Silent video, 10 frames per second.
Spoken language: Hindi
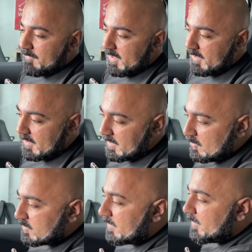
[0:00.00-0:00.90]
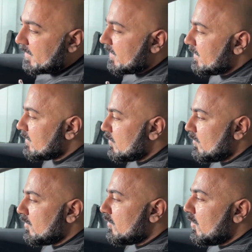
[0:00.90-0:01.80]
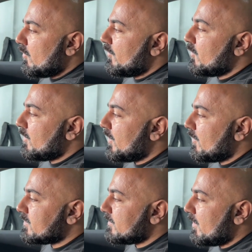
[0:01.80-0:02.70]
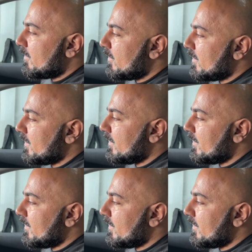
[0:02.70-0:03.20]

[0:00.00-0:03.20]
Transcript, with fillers: मैं गाड़ी को ज़रा बंद कर देता हूँ वो लो फ्यूल की ऑप्शन बार बार दे